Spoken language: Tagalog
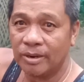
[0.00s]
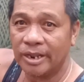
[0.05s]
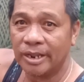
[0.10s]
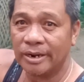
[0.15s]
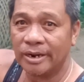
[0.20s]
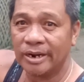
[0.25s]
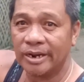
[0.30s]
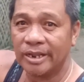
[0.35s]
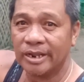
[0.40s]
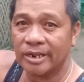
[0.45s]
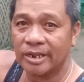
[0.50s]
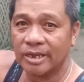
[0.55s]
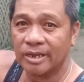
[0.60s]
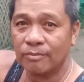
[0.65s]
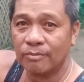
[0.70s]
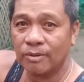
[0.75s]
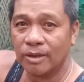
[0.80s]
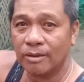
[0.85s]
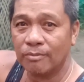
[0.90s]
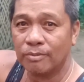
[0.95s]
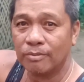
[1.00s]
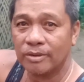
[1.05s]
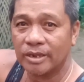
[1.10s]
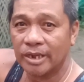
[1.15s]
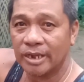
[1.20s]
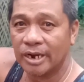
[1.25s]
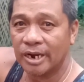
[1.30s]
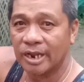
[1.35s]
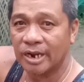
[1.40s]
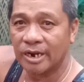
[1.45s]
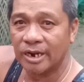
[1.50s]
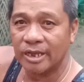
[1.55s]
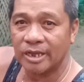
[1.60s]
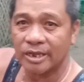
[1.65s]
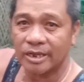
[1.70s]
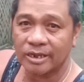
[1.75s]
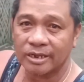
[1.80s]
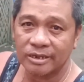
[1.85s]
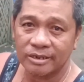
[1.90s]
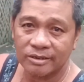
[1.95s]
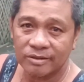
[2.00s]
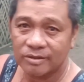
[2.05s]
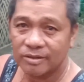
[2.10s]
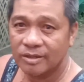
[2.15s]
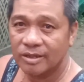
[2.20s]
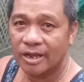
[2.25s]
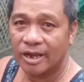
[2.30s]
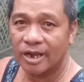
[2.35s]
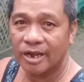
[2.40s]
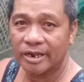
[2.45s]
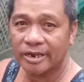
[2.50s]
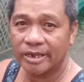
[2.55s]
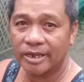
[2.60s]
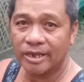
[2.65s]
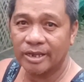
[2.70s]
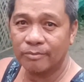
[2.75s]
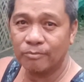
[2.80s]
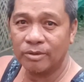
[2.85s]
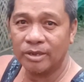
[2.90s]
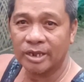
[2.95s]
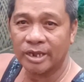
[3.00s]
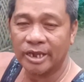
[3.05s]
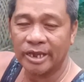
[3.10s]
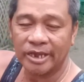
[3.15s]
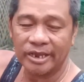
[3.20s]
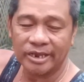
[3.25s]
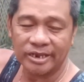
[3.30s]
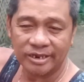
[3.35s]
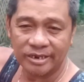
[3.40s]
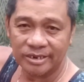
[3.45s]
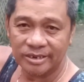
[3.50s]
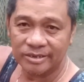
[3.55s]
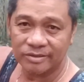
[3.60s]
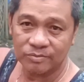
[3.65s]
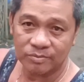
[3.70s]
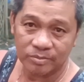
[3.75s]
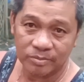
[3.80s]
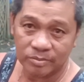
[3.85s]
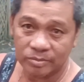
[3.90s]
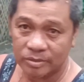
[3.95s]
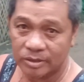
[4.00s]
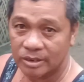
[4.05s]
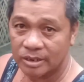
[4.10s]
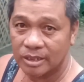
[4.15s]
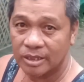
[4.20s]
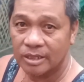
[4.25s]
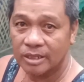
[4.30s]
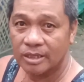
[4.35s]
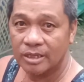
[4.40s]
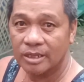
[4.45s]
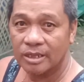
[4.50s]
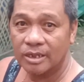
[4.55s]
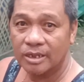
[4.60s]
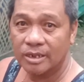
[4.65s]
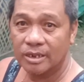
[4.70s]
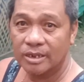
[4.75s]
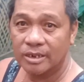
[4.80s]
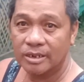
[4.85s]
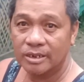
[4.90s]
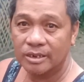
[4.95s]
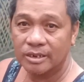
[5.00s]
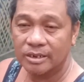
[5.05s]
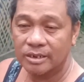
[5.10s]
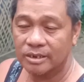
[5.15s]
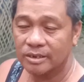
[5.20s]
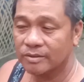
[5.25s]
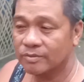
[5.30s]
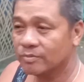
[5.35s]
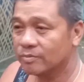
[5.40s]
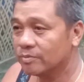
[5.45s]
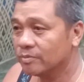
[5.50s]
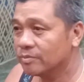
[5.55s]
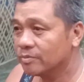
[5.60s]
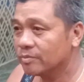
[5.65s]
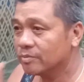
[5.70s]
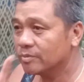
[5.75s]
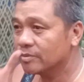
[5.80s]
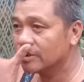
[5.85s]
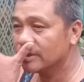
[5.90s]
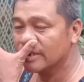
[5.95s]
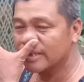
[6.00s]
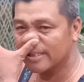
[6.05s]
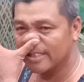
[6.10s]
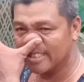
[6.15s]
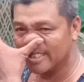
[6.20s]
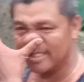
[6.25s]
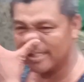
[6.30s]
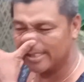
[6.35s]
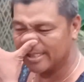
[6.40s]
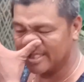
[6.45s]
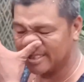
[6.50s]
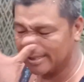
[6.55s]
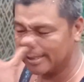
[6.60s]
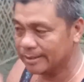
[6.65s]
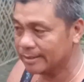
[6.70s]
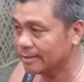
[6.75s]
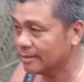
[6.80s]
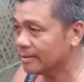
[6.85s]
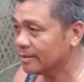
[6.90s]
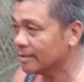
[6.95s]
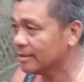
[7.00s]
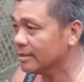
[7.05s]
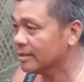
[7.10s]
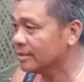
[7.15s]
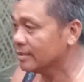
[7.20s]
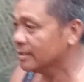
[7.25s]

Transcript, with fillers: Blenling, kay Beb, kay Leklek, Ayan. kay Bigay. Ayan, shoutout po. Ingat kayo palagi sa inyong paghanap